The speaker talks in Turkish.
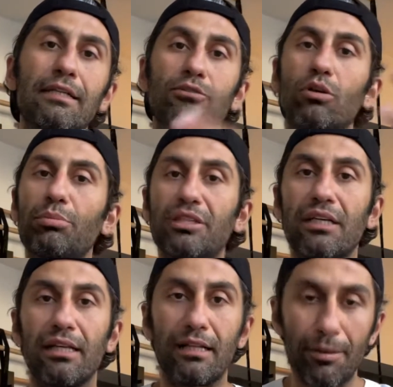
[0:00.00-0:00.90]
Sonra bir
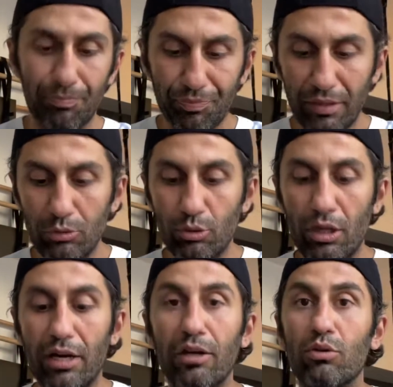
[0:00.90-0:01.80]
şekilde
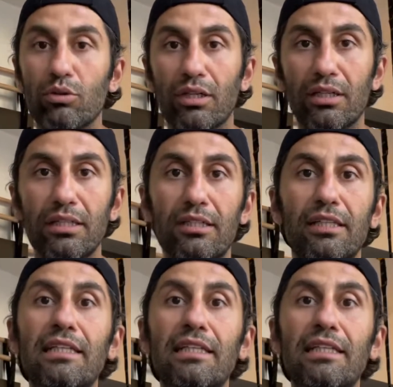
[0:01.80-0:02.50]
dünya rekoru da kırıldı.